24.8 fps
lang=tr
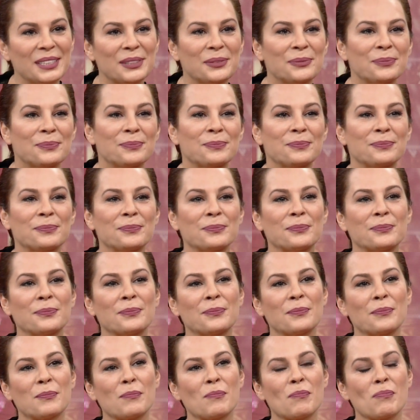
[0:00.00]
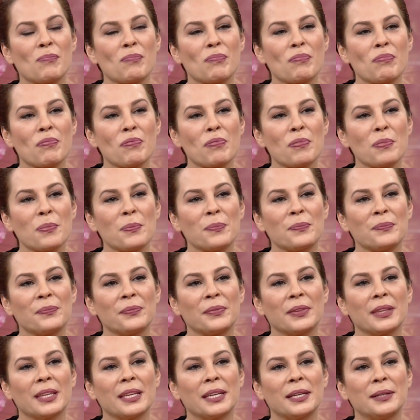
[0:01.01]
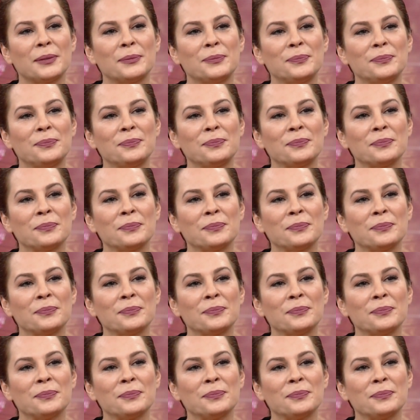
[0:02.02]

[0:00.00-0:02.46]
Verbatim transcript: kadar güzeldi. Ne kadar dikkat çekmiştin.